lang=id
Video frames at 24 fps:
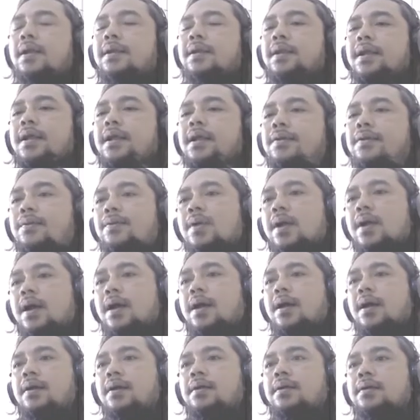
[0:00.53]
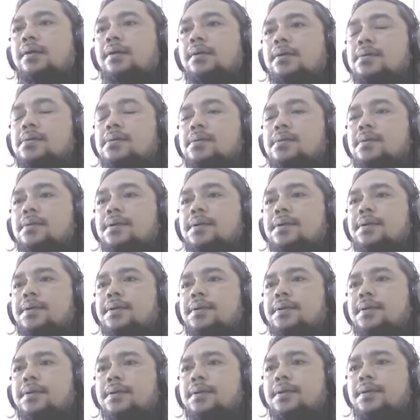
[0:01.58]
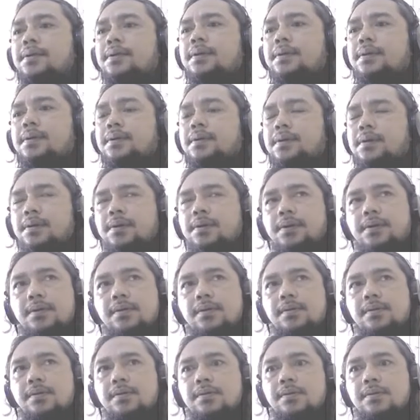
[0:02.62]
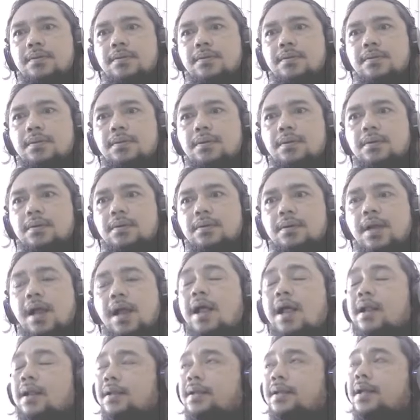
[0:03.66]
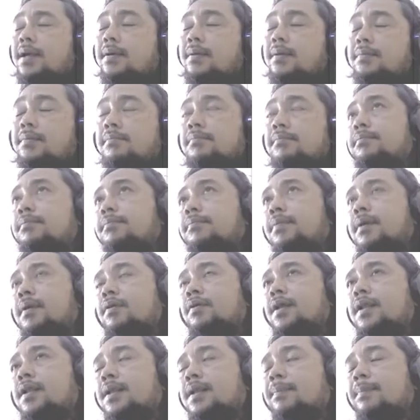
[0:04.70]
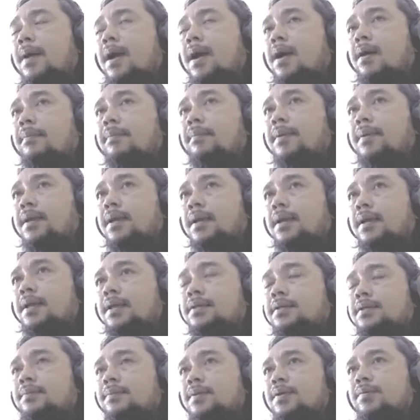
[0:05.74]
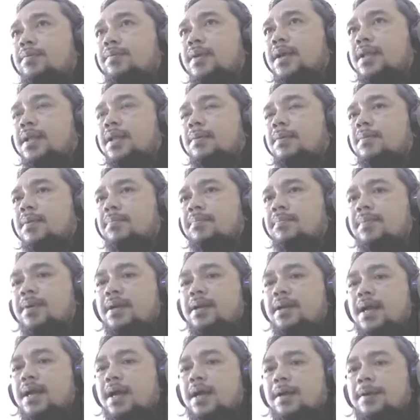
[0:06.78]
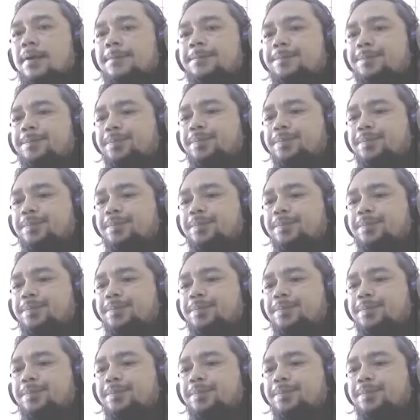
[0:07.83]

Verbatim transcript: ada dua uh, hal yang perlu kita pahami sebelum kita membedah